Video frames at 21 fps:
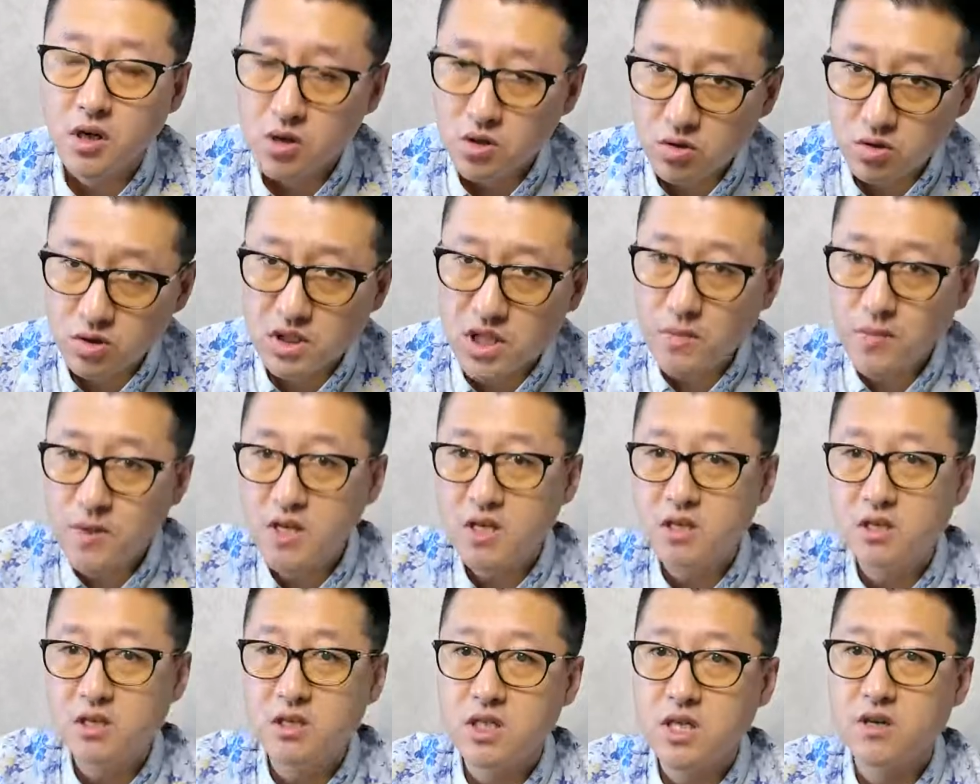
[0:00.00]
就是当你
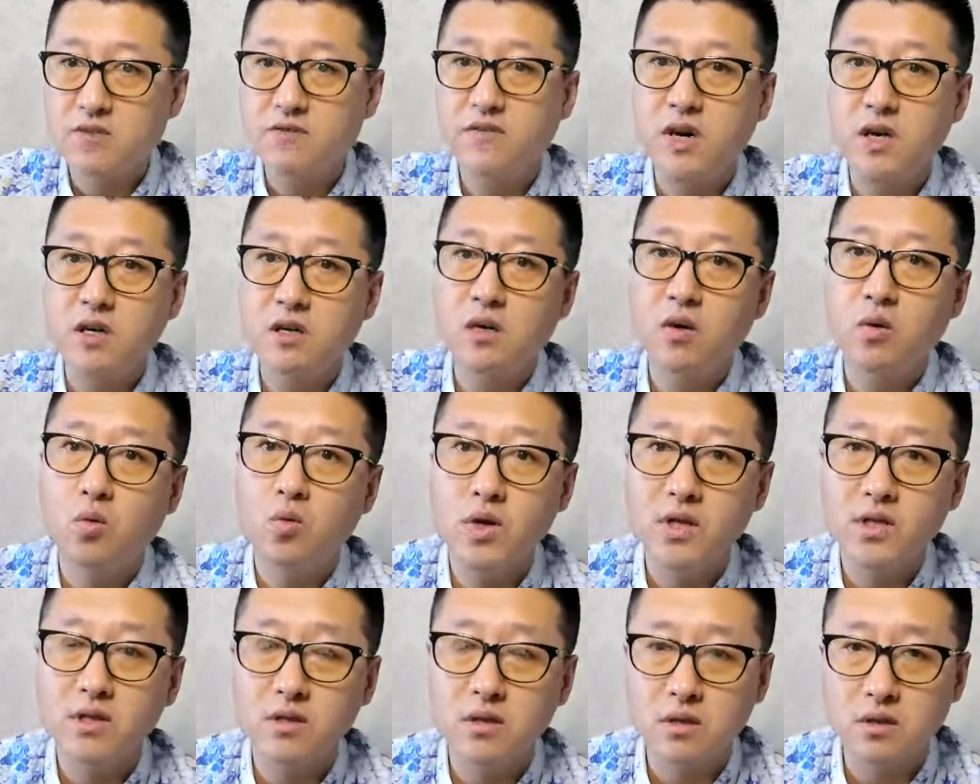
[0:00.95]
之间发生了
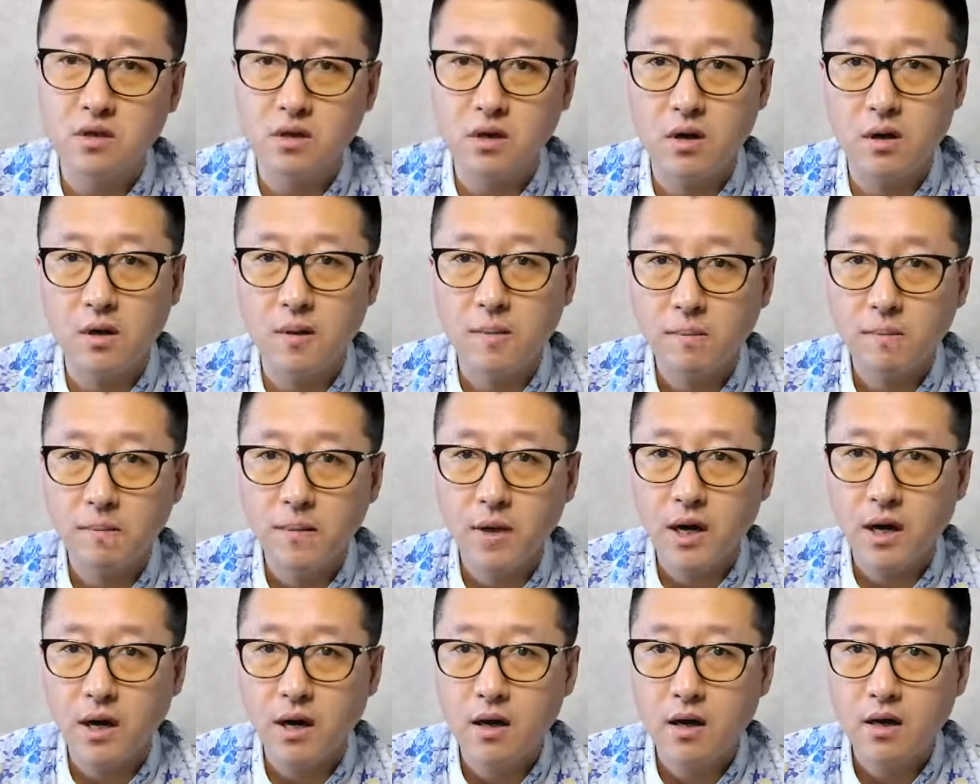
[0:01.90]
关系的时候
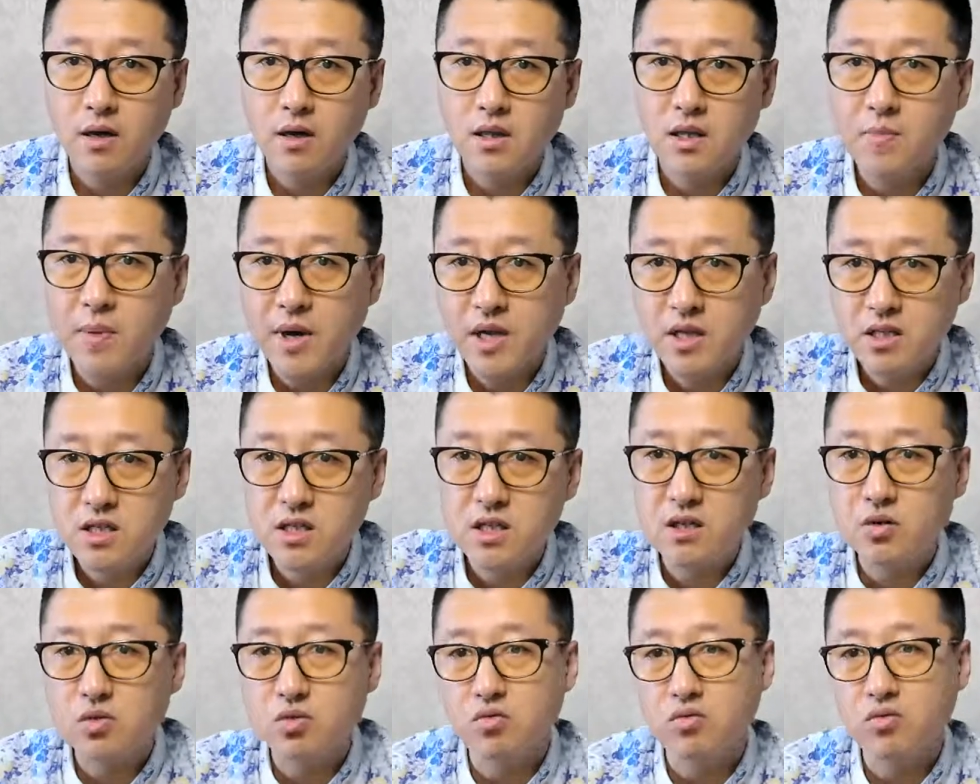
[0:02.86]
啊，你把它截
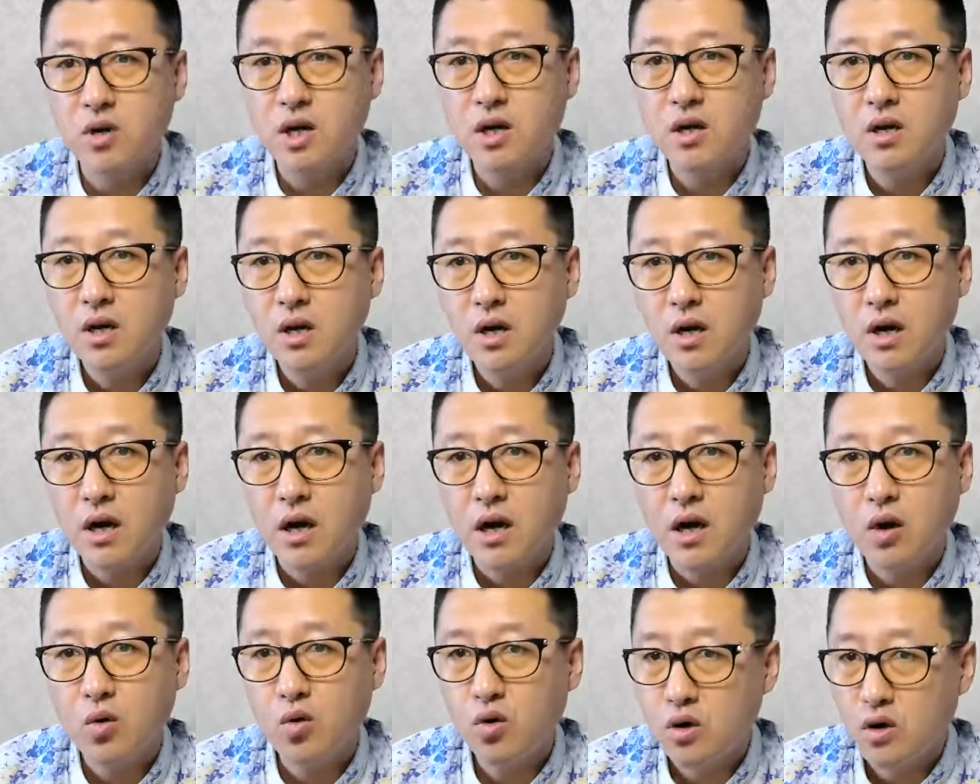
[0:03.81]
个图啊，啊，
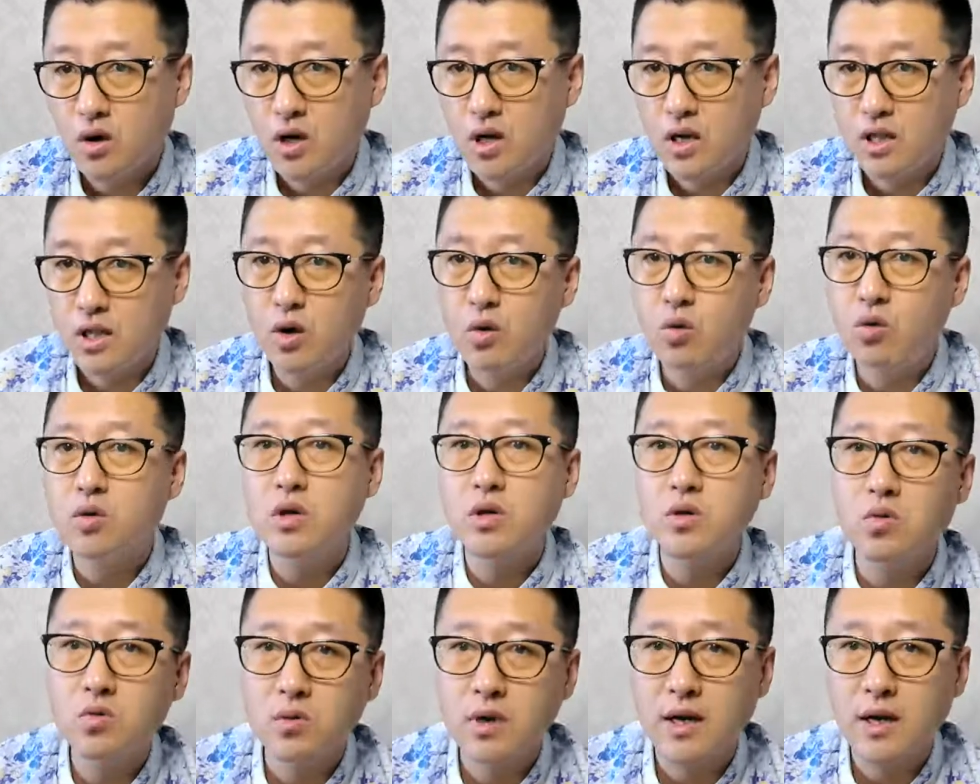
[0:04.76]
或者说跟他互个
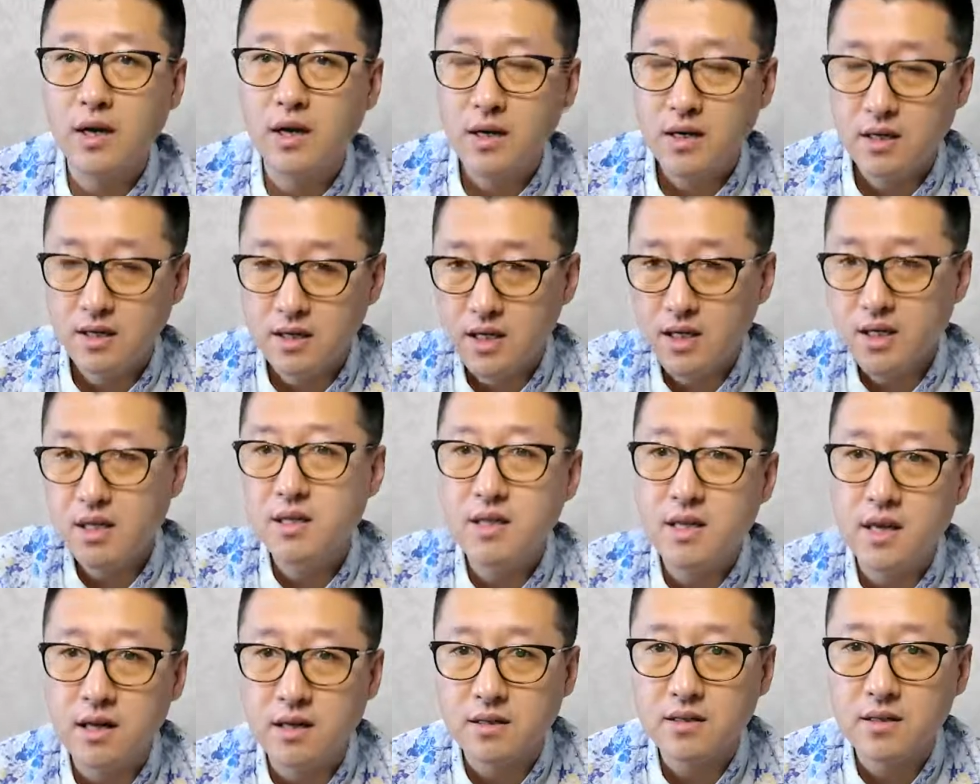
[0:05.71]
动啊，人家给你
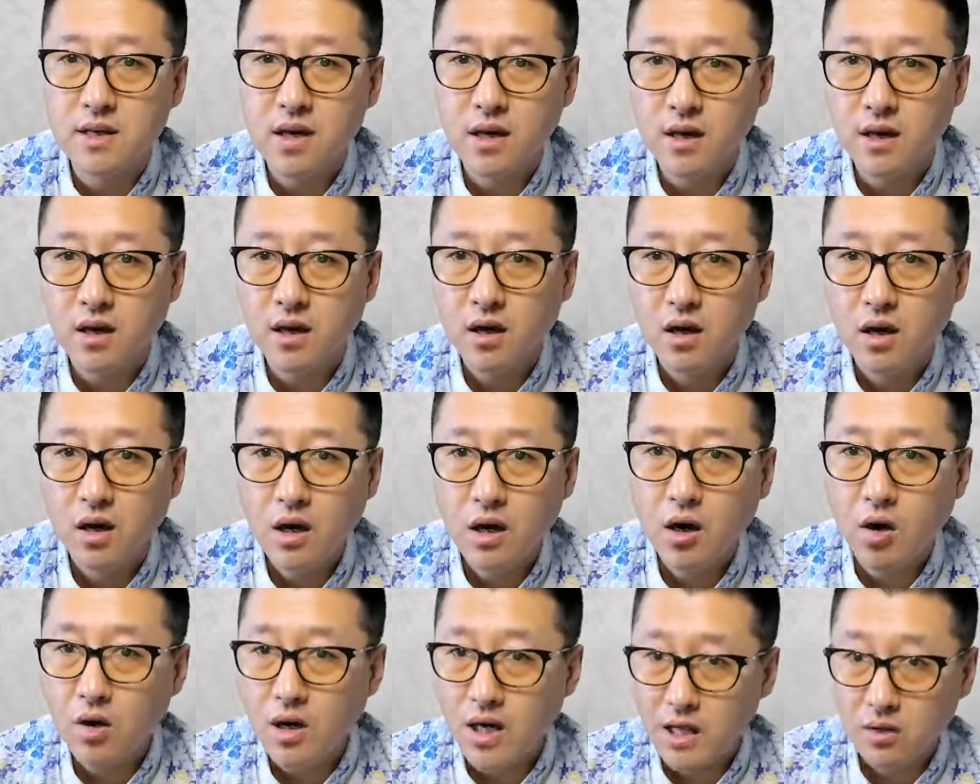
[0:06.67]
点个赞啊，
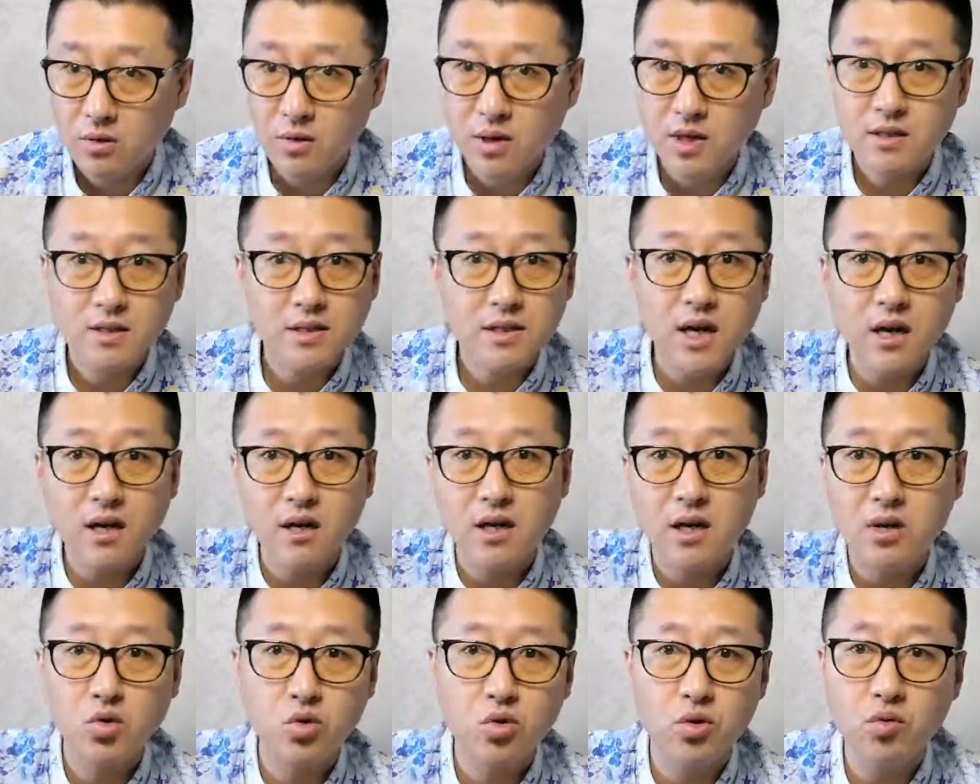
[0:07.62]
后来的话他大量
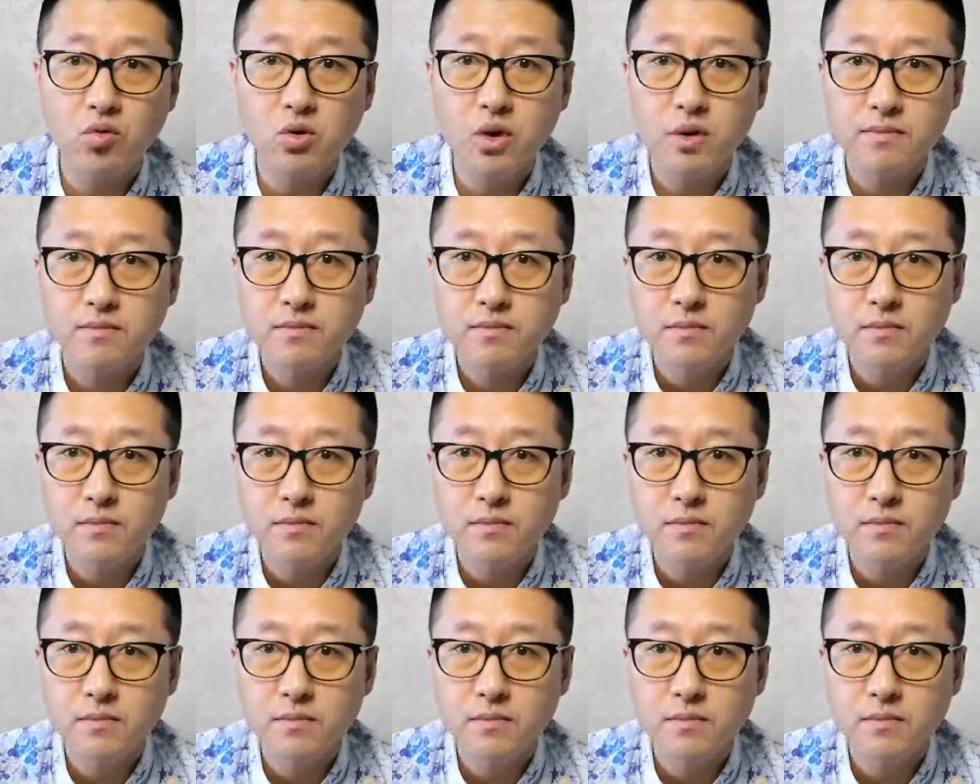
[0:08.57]
来推我，